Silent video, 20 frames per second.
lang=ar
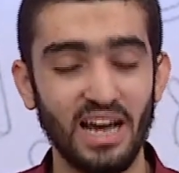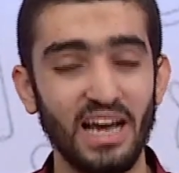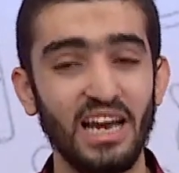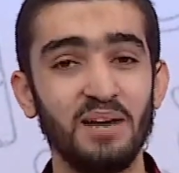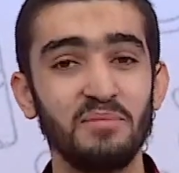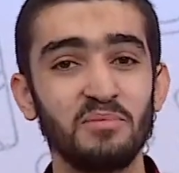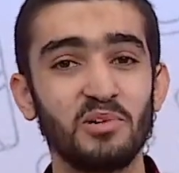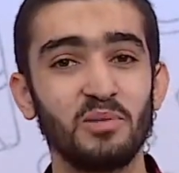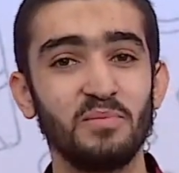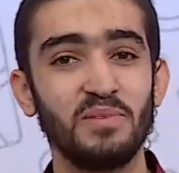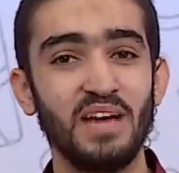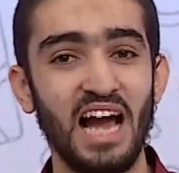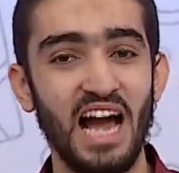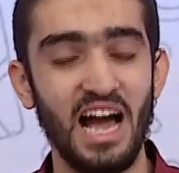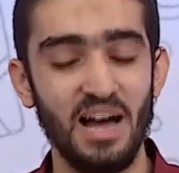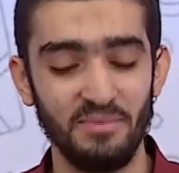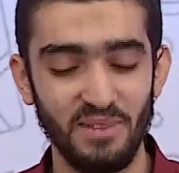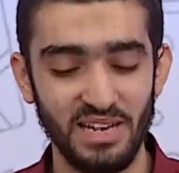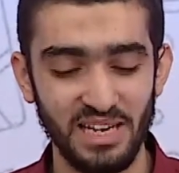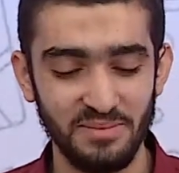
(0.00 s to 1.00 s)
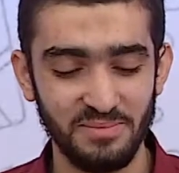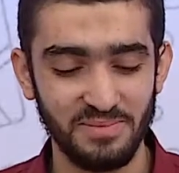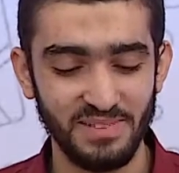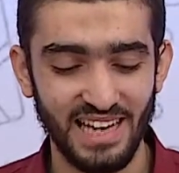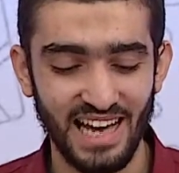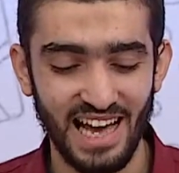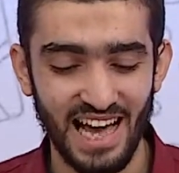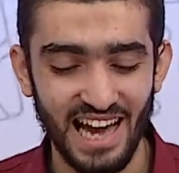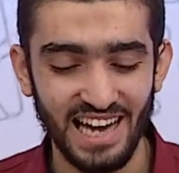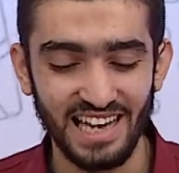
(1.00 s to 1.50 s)
كلامكم يا
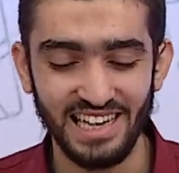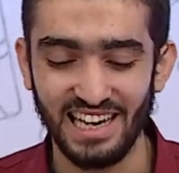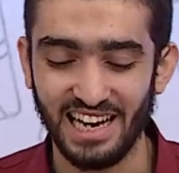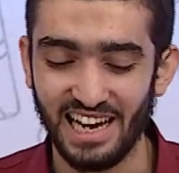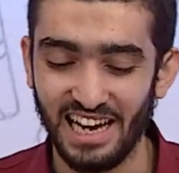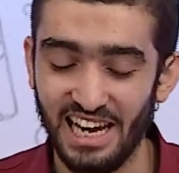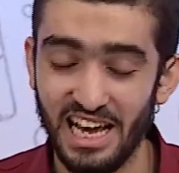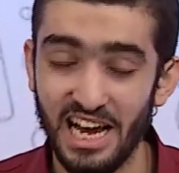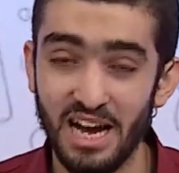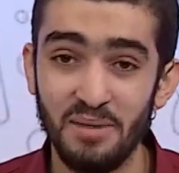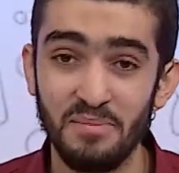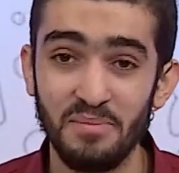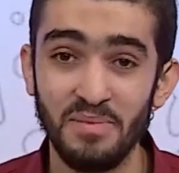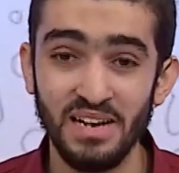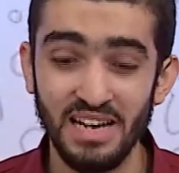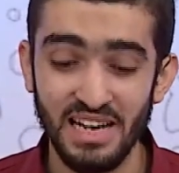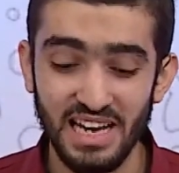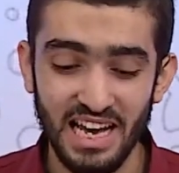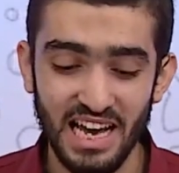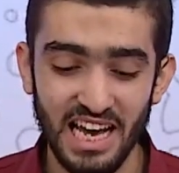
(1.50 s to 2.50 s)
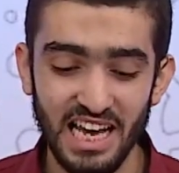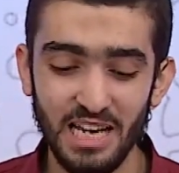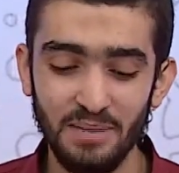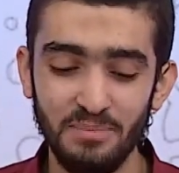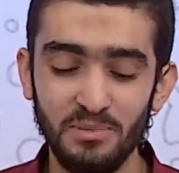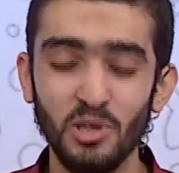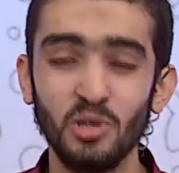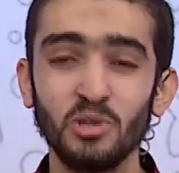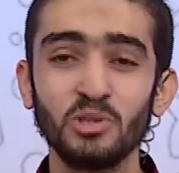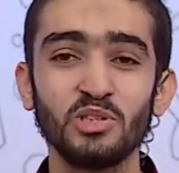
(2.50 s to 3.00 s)
حبايبنا اغلى كلام
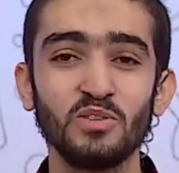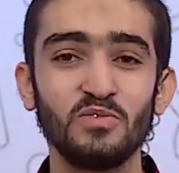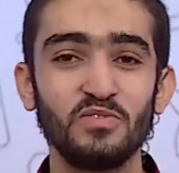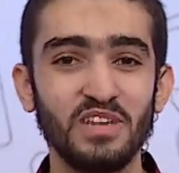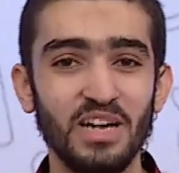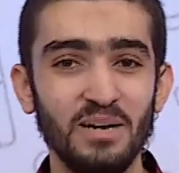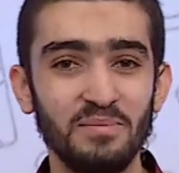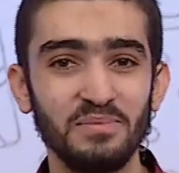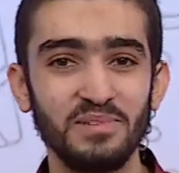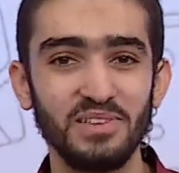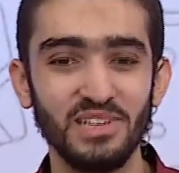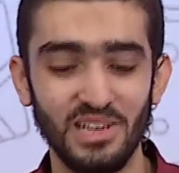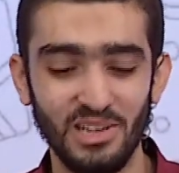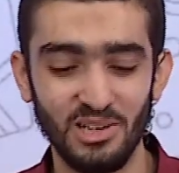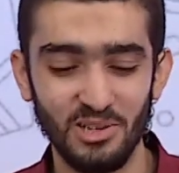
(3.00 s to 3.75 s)
اللي بيوصف نبض